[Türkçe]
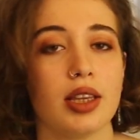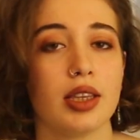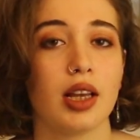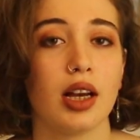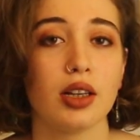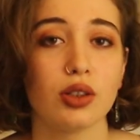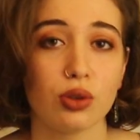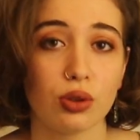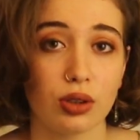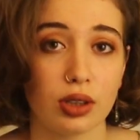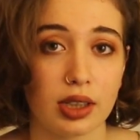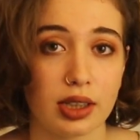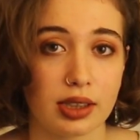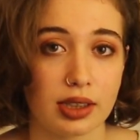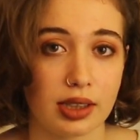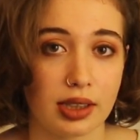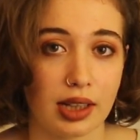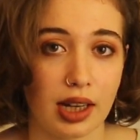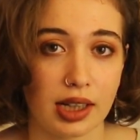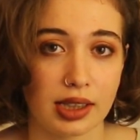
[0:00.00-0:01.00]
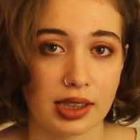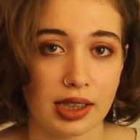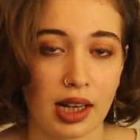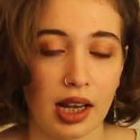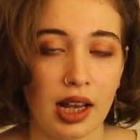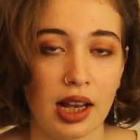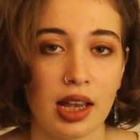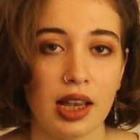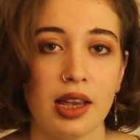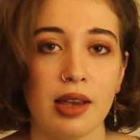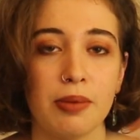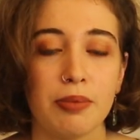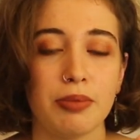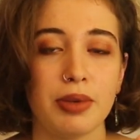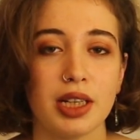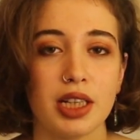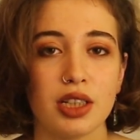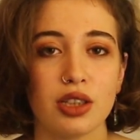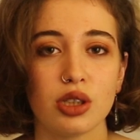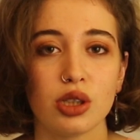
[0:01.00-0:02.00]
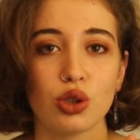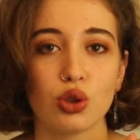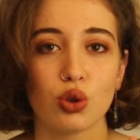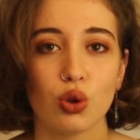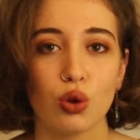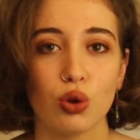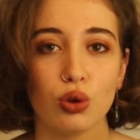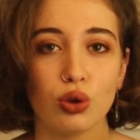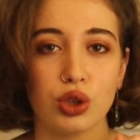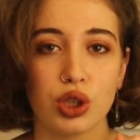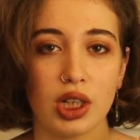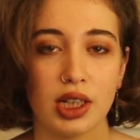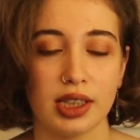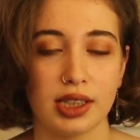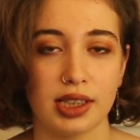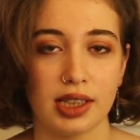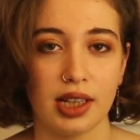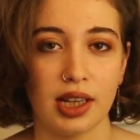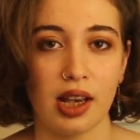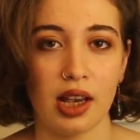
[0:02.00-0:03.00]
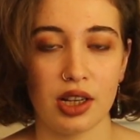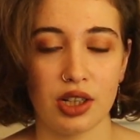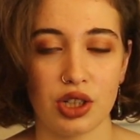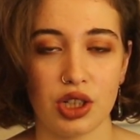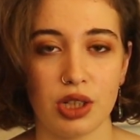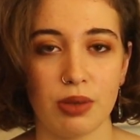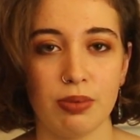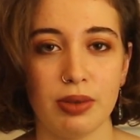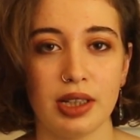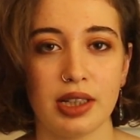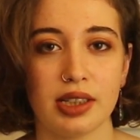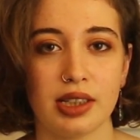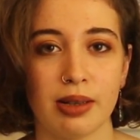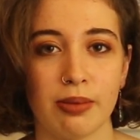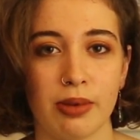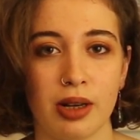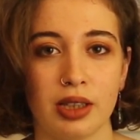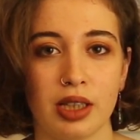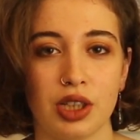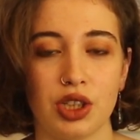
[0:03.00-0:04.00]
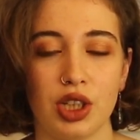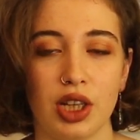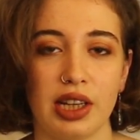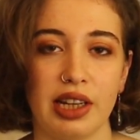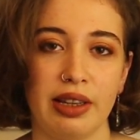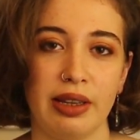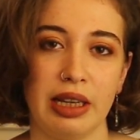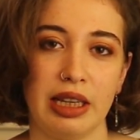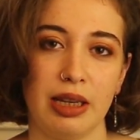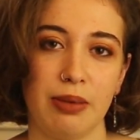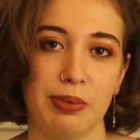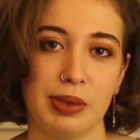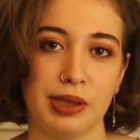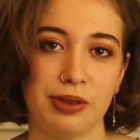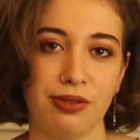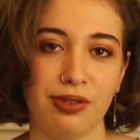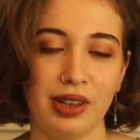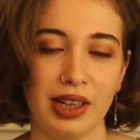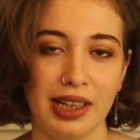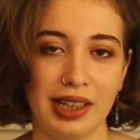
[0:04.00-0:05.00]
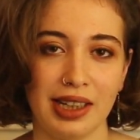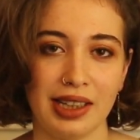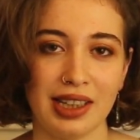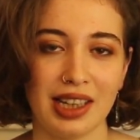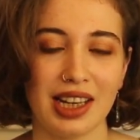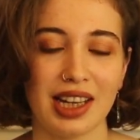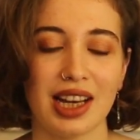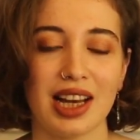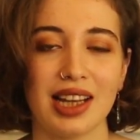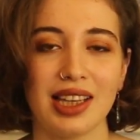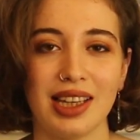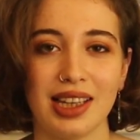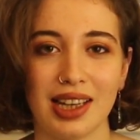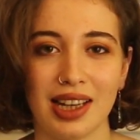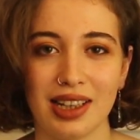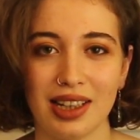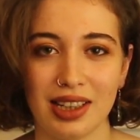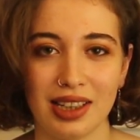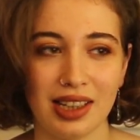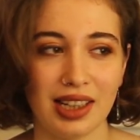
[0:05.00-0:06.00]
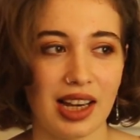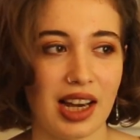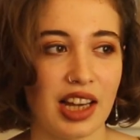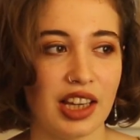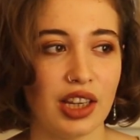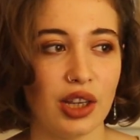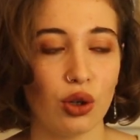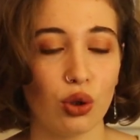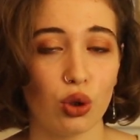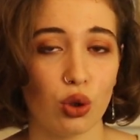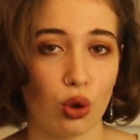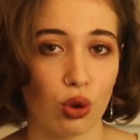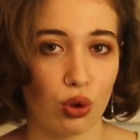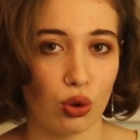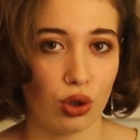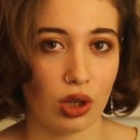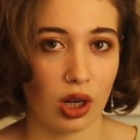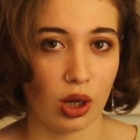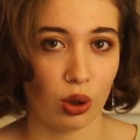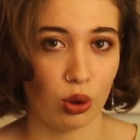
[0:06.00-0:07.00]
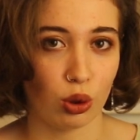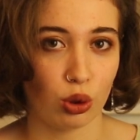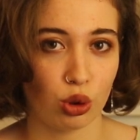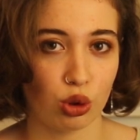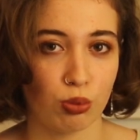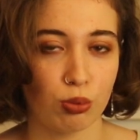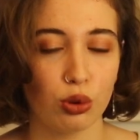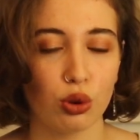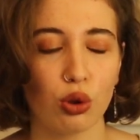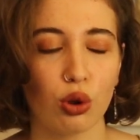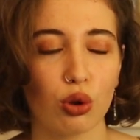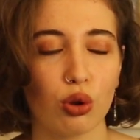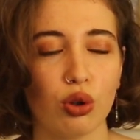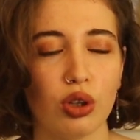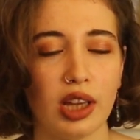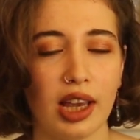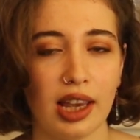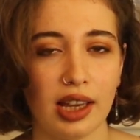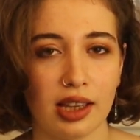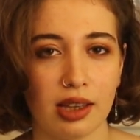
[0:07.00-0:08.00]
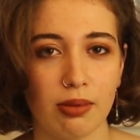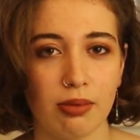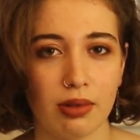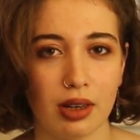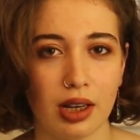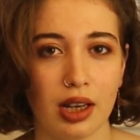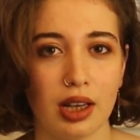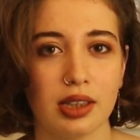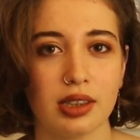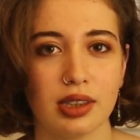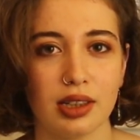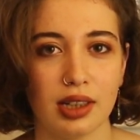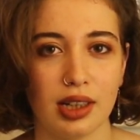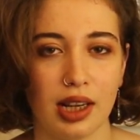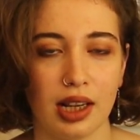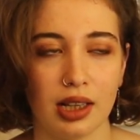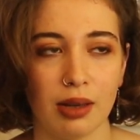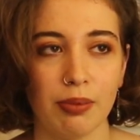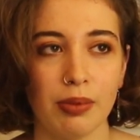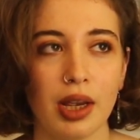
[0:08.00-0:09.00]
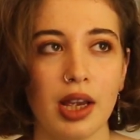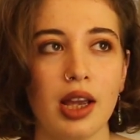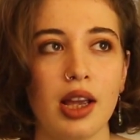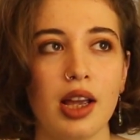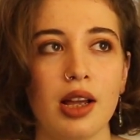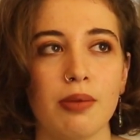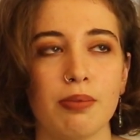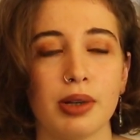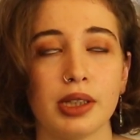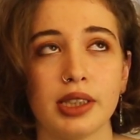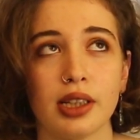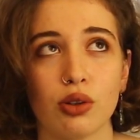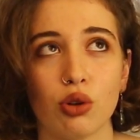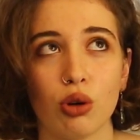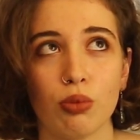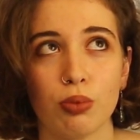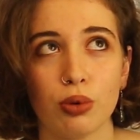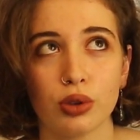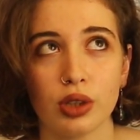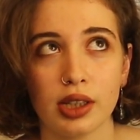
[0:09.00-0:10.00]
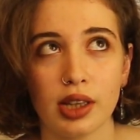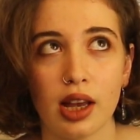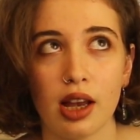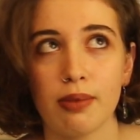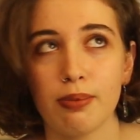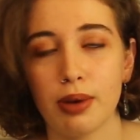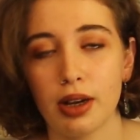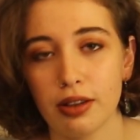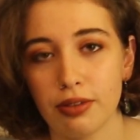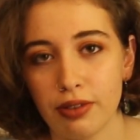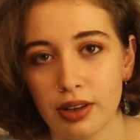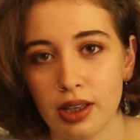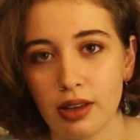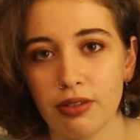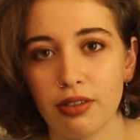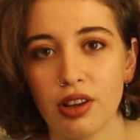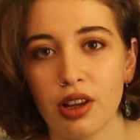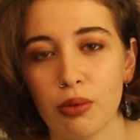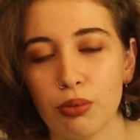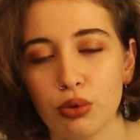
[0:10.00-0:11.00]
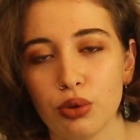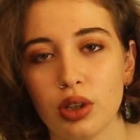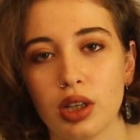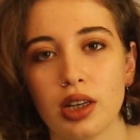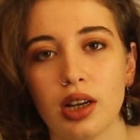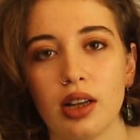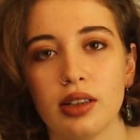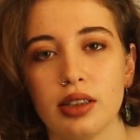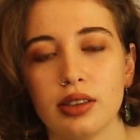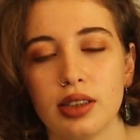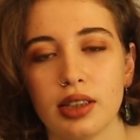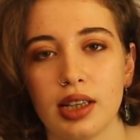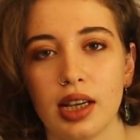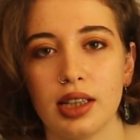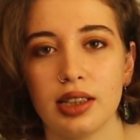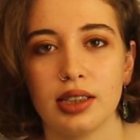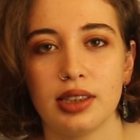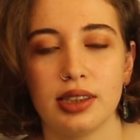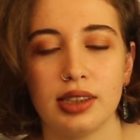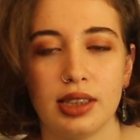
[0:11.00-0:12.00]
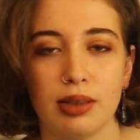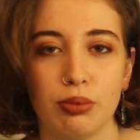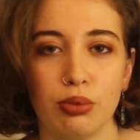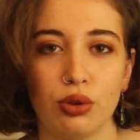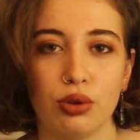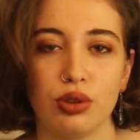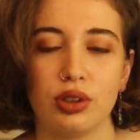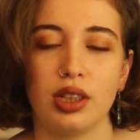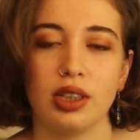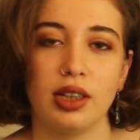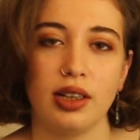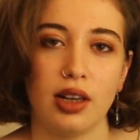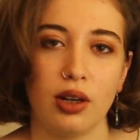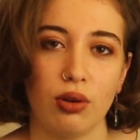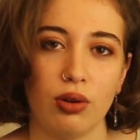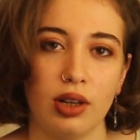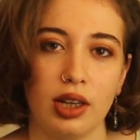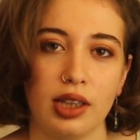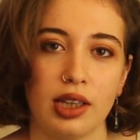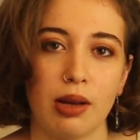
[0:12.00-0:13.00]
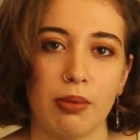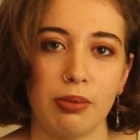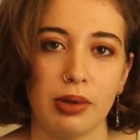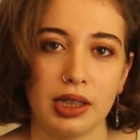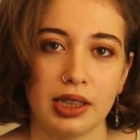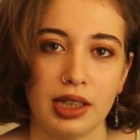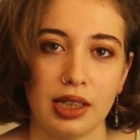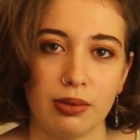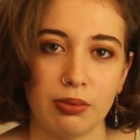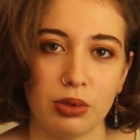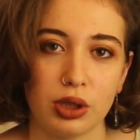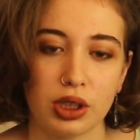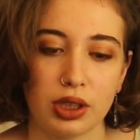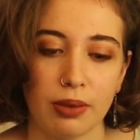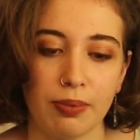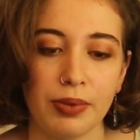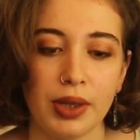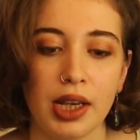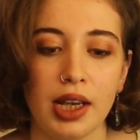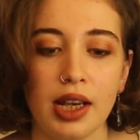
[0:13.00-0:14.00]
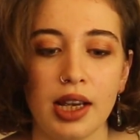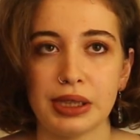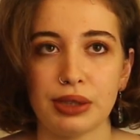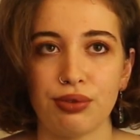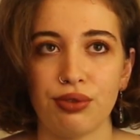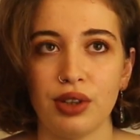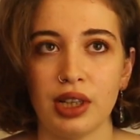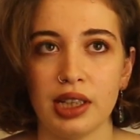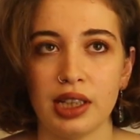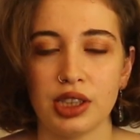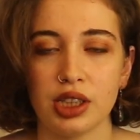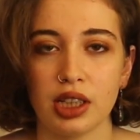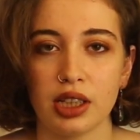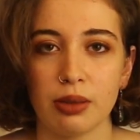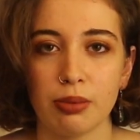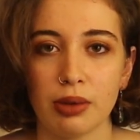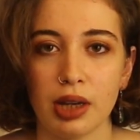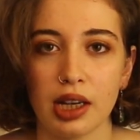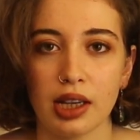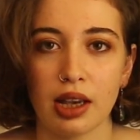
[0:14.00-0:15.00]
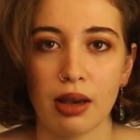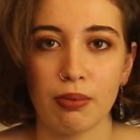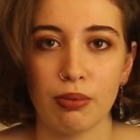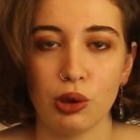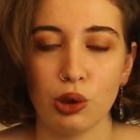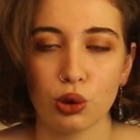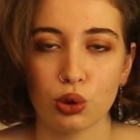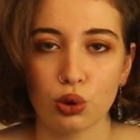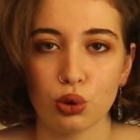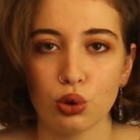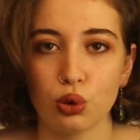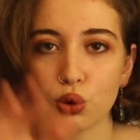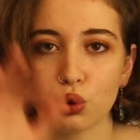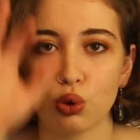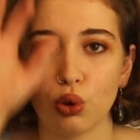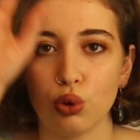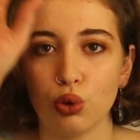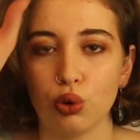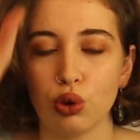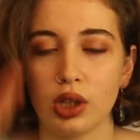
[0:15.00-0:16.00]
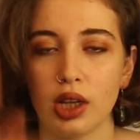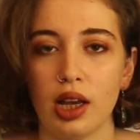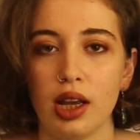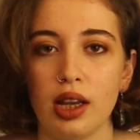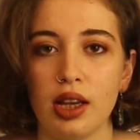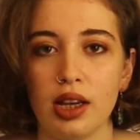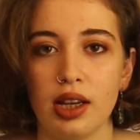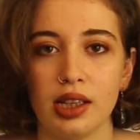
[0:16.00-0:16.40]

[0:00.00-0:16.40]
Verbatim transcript: Daha sonrasında ise birinci çoğul şahısta şimdiki zamanda çekinlediğimiz fiilin radikalini yani kökünü alıyoruz. Bu kökü neydi bir hatırlayalım. Pase kompozede, emparfede falan bunları anlatırken de size bu radikal olayından bahsetmiştim. Biz fiili çekimlerken biliyorsunuz sonunda